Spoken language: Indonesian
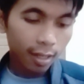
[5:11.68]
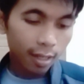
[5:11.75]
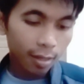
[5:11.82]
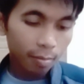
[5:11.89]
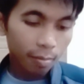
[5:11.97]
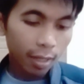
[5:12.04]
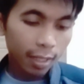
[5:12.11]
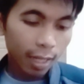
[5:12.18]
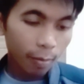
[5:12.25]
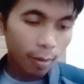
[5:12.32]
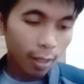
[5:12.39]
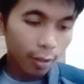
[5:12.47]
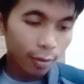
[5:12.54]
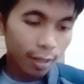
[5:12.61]
bisa
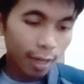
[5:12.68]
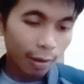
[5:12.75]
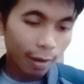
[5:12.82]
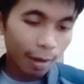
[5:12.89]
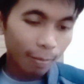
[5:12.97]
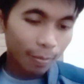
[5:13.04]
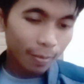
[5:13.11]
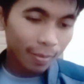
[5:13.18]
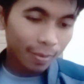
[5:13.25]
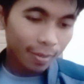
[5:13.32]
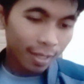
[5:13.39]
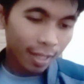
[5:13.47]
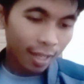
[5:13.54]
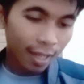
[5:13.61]
bantu jawab
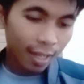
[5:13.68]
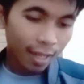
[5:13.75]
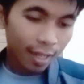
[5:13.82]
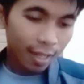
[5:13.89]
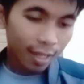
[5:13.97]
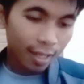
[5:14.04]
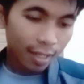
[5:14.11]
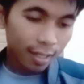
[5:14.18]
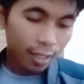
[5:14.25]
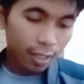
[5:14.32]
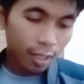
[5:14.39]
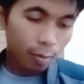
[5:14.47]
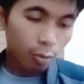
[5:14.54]
setir